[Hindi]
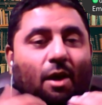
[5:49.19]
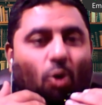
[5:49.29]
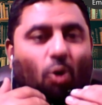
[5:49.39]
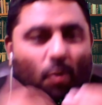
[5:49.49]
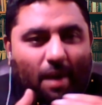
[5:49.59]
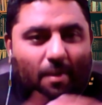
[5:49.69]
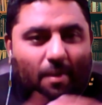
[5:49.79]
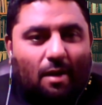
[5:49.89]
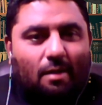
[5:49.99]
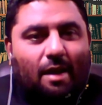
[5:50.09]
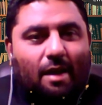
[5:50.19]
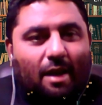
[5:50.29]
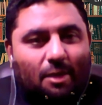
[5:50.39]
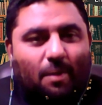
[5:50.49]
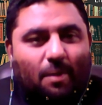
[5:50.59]
उम्र पे जाते हैं हज
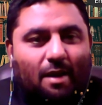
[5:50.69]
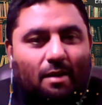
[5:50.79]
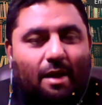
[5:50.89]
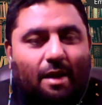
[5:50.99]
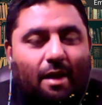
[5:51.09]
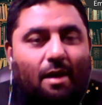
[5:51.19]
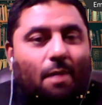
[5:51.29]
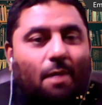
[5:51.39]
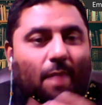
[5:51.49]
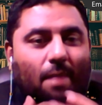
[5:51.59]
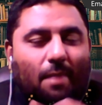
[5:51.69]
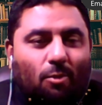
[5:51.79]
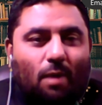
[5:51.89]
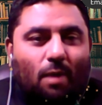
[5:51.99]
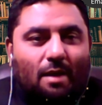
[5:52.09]
पे जाते हैं पहले
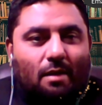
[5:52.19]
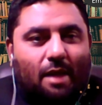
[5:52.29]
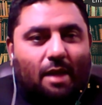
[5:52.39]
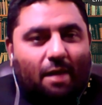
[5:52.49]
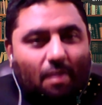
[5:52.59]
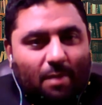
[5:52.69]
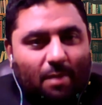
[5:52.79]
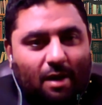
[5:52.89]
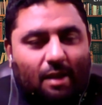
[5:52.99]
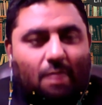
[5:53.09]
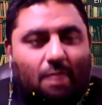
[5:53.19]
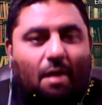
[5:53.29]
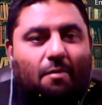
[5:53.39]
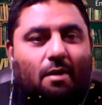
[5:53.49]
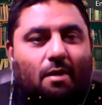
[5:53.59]
बैतुल्ला जाते हैं वहाँ पे जाके तवाफ़
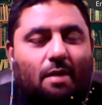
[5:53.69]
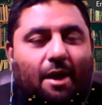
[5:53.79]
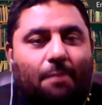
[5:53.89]
करते हैं